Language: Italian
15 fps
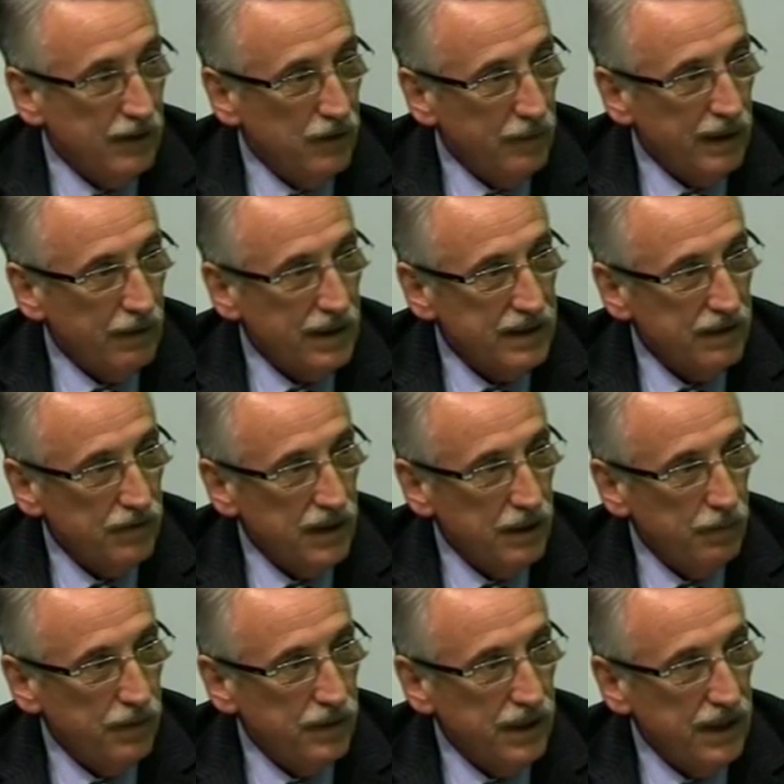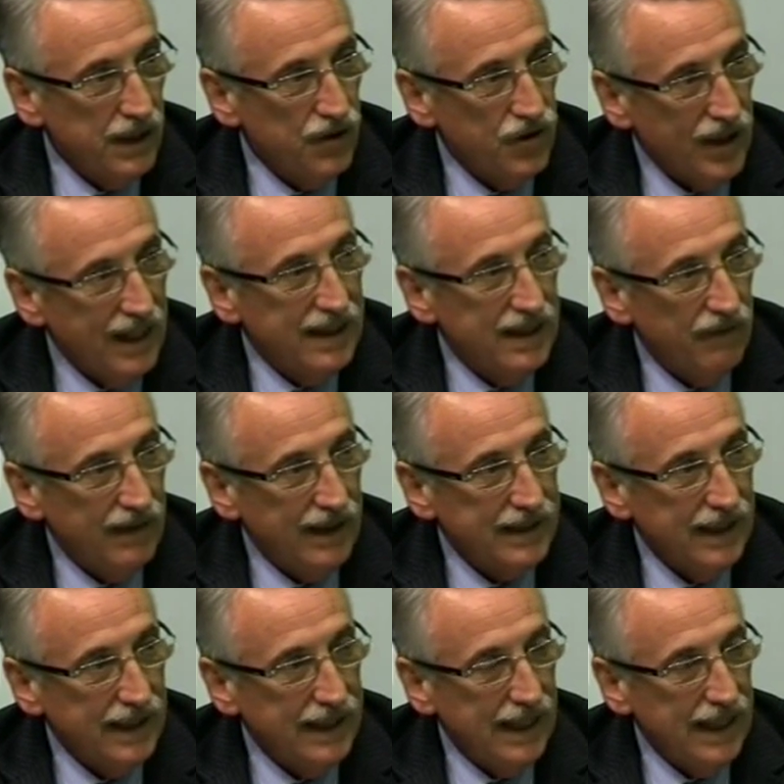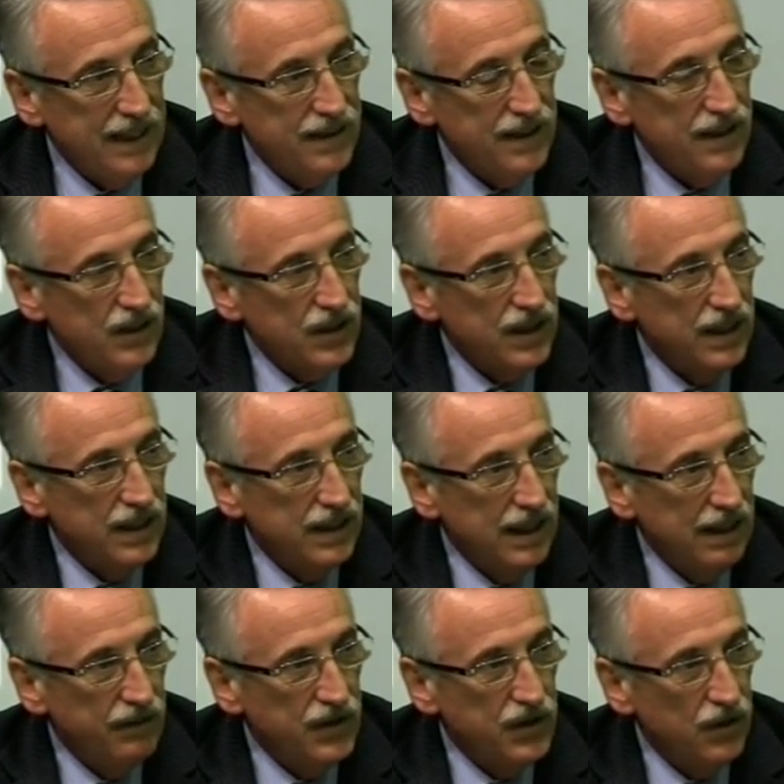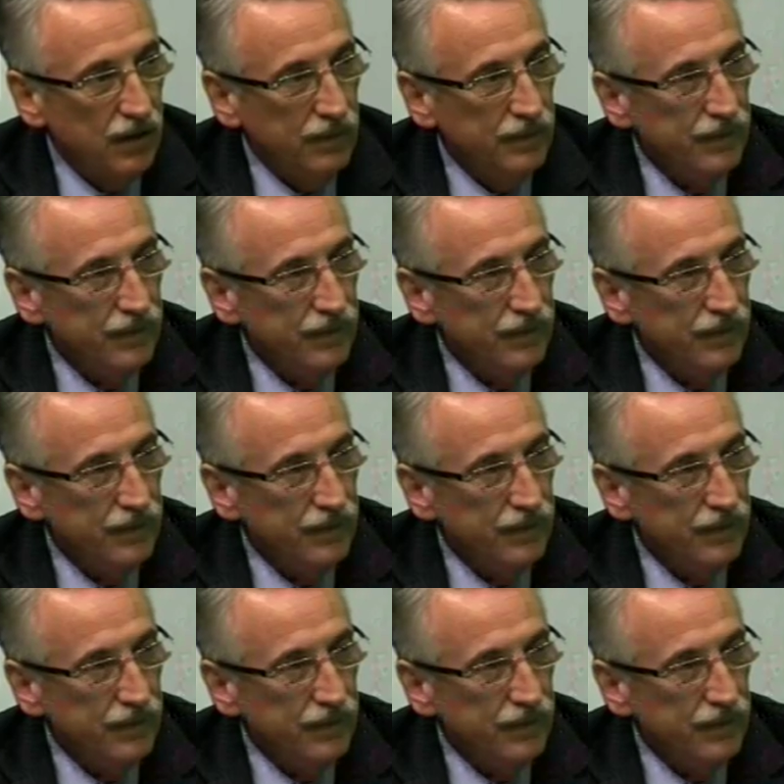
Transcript: per questo tipo di scelta fatta dai sindaci del VCO?